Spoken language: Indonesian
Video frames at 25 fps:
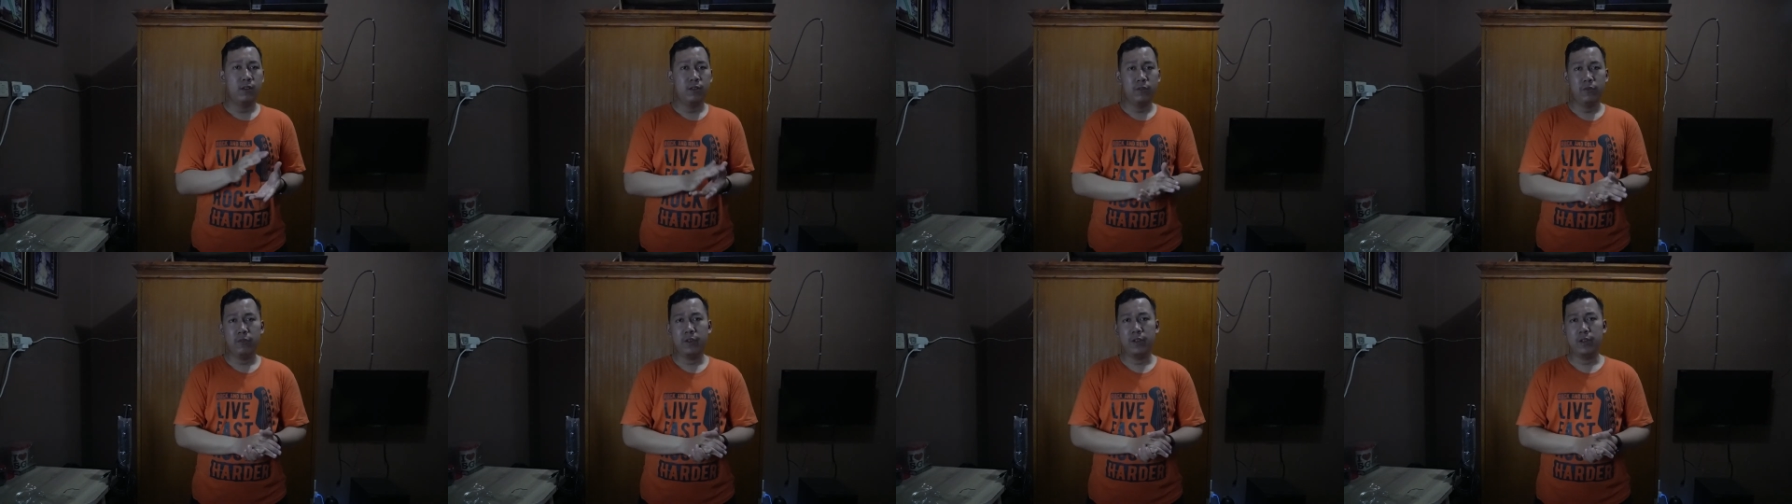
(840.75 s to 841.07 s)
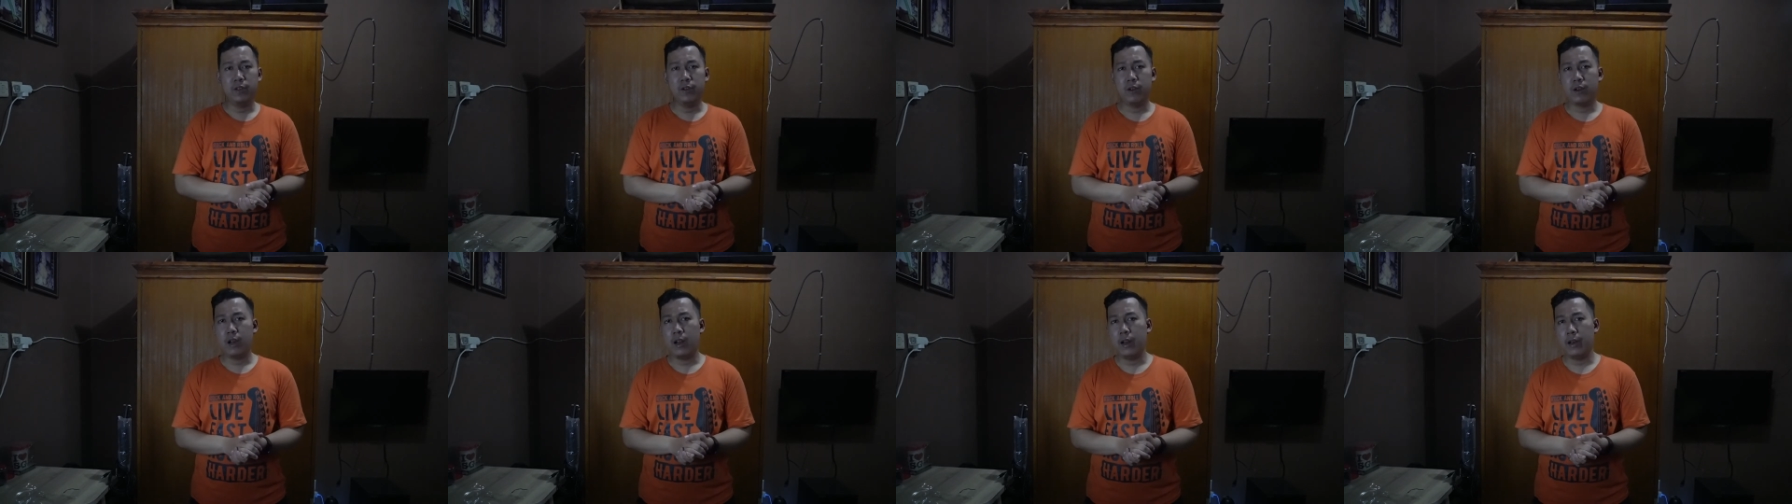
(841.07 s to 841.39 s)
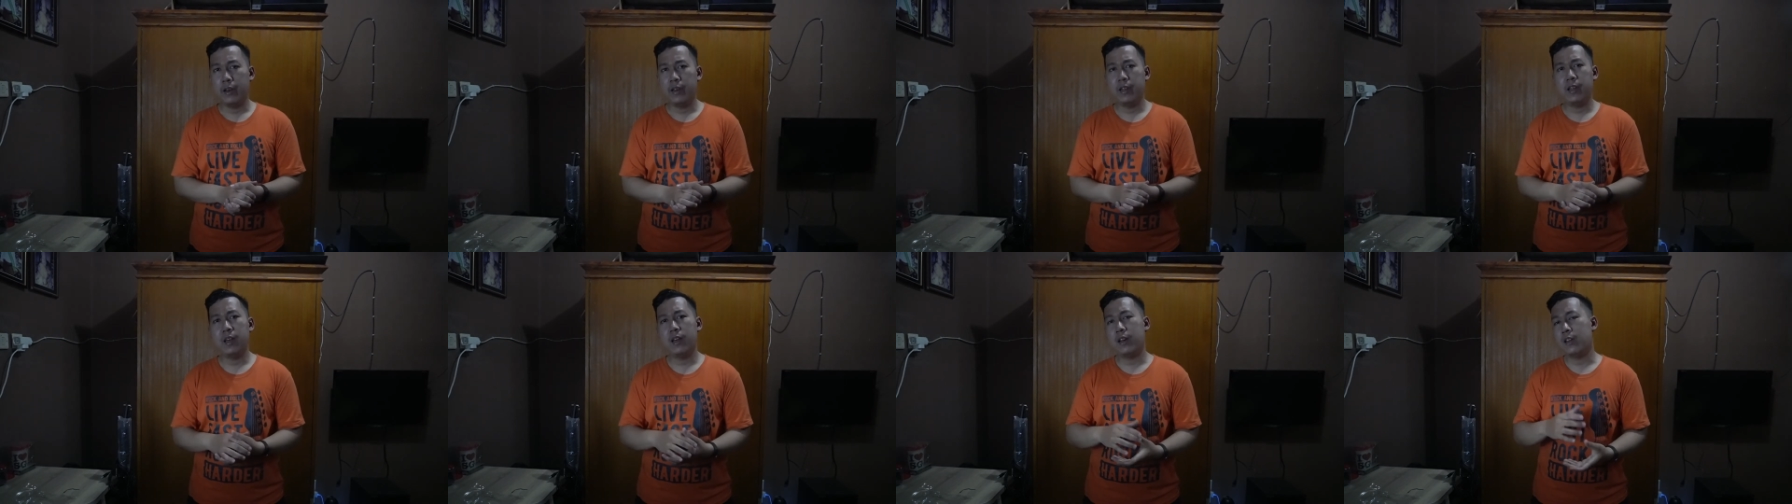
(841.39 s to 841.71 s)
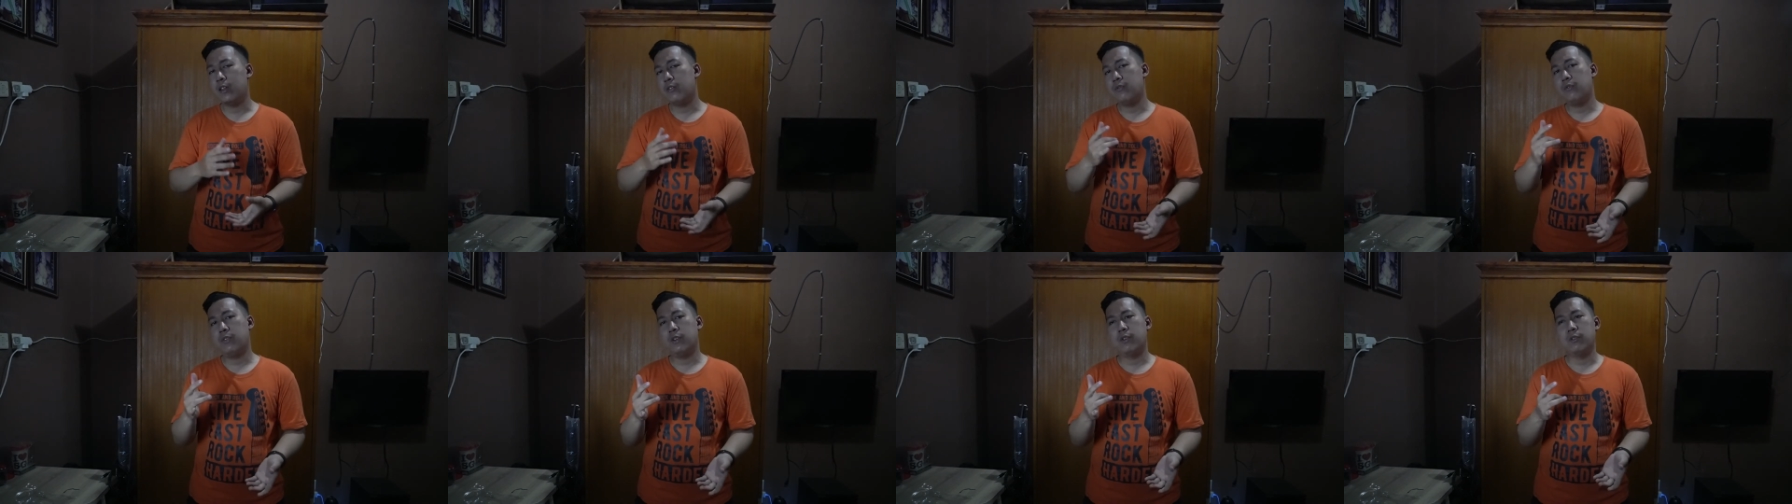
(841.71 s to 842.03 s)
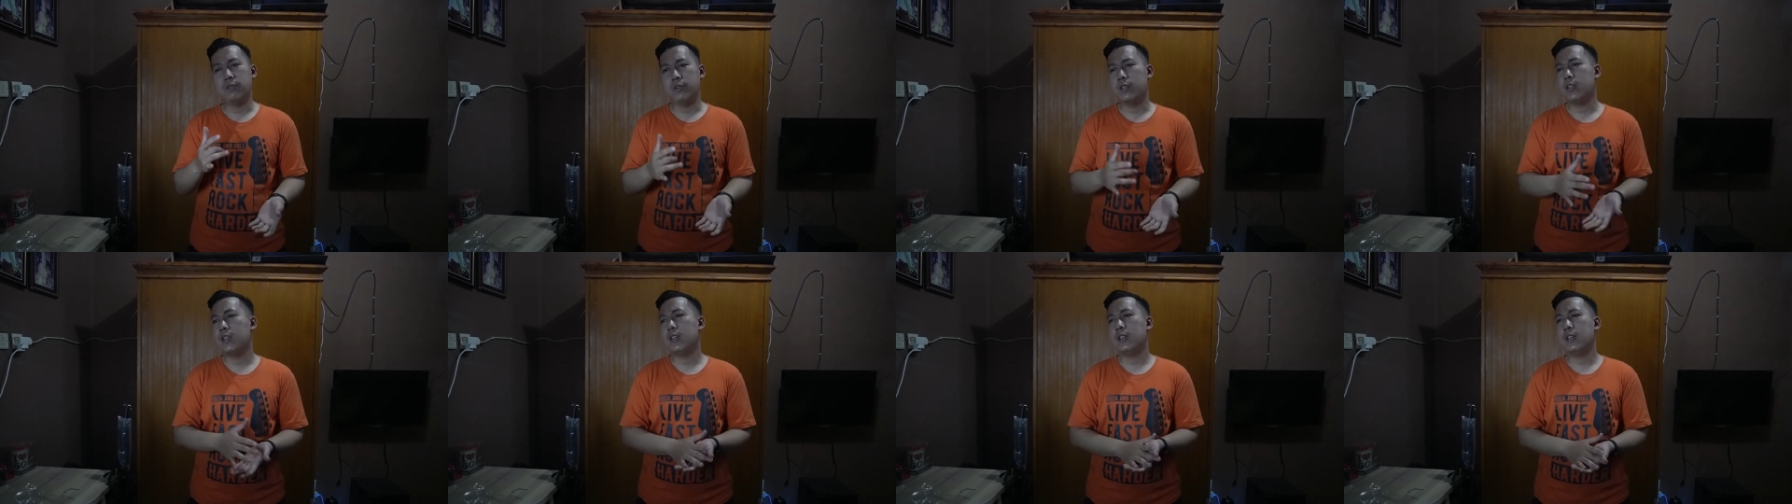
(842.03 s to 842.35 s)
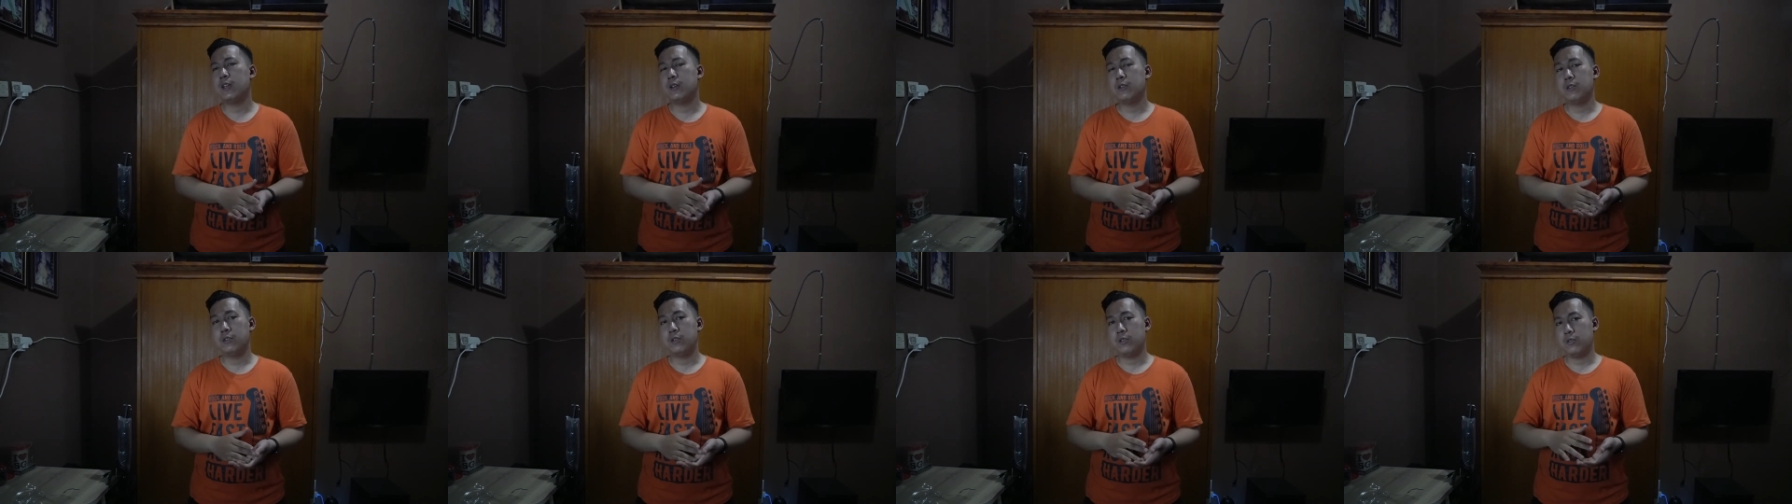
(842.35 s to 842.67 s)
video kali ini ya, reviewnya
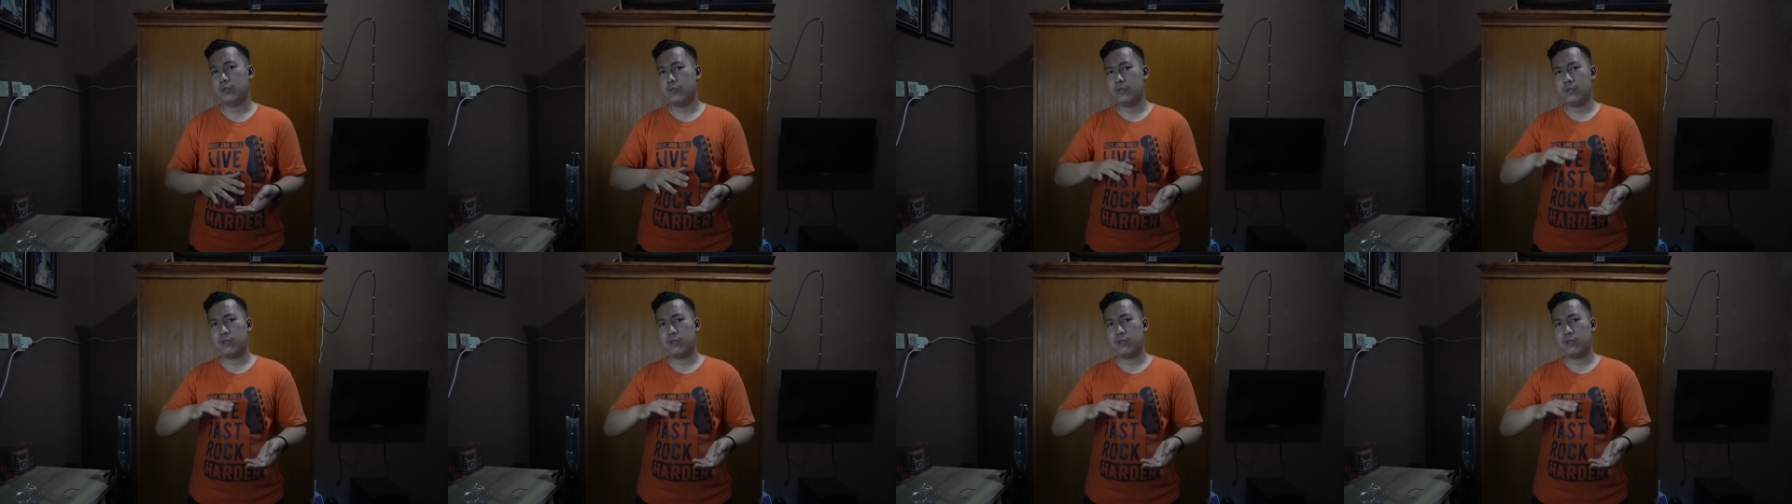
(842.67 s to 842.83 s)
yang untuk